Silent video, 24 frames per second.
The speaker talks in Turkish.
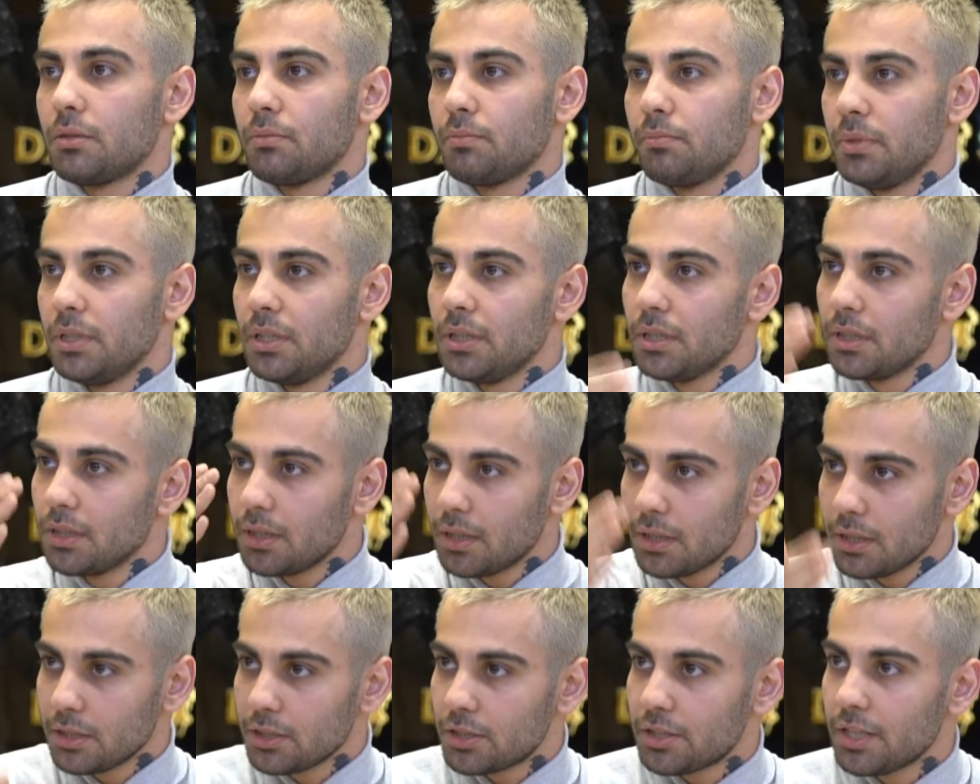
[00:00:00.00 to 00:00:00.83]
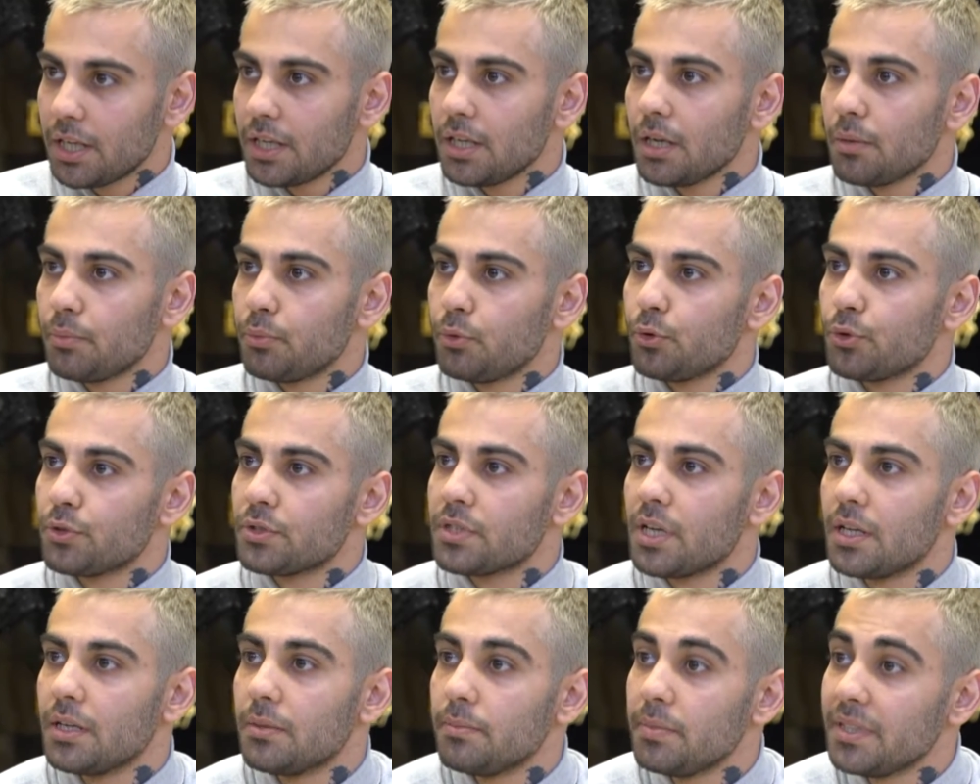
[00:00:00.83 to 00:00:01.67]
bir şey
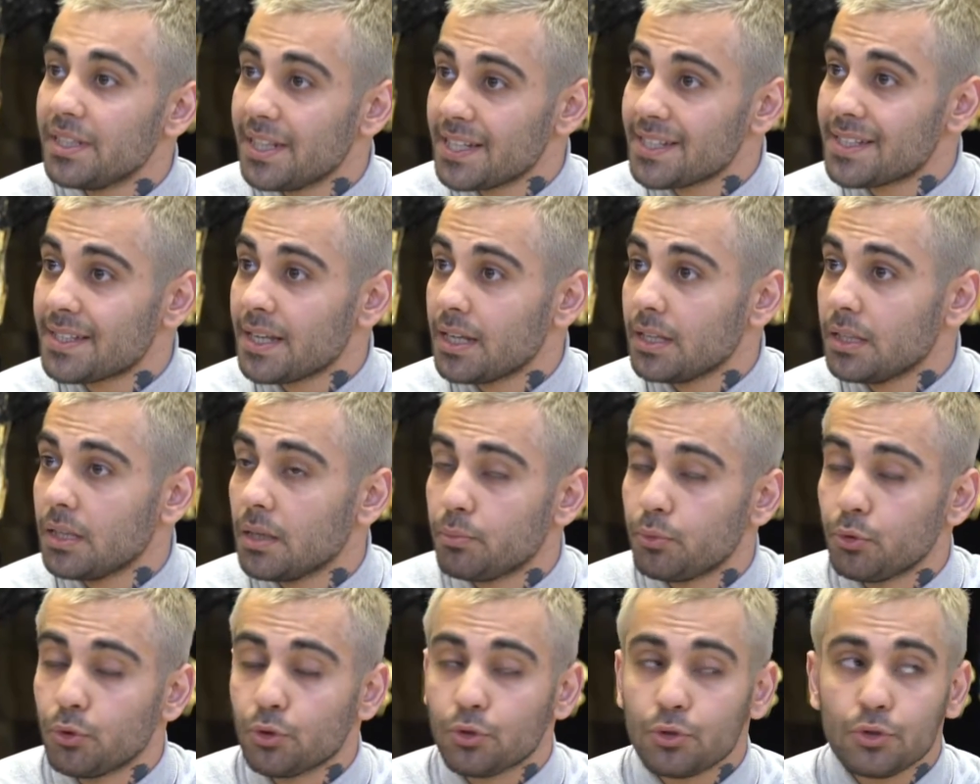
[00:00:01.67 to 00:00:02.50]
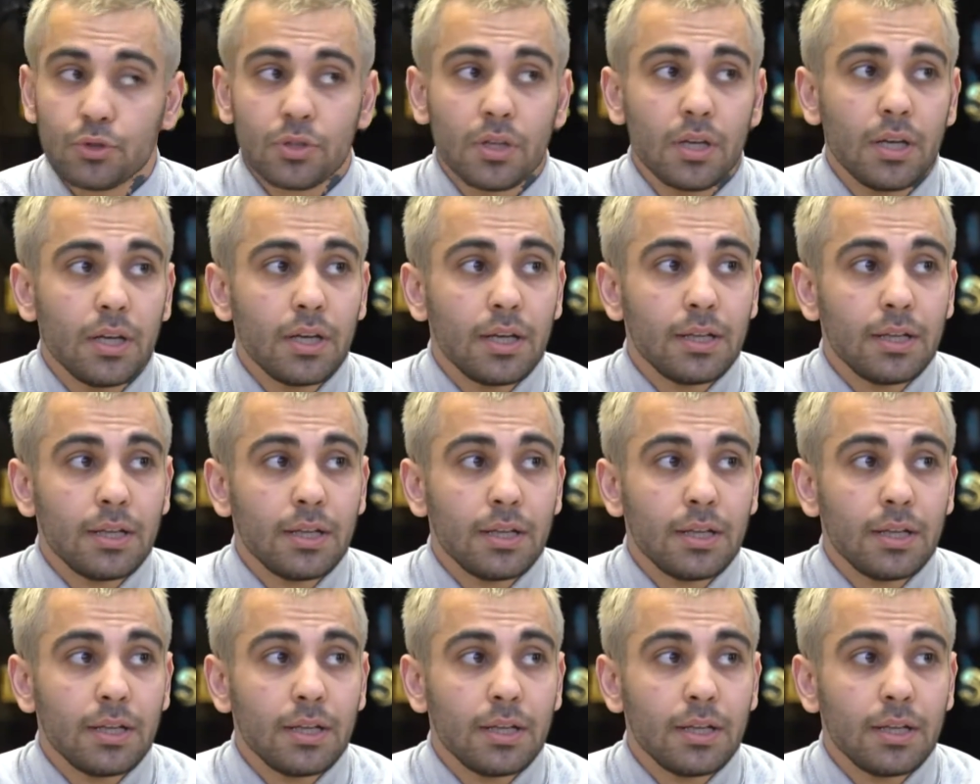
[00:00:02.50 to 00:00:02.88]
yapıyoruz. Hani bir desen yapıyoruz.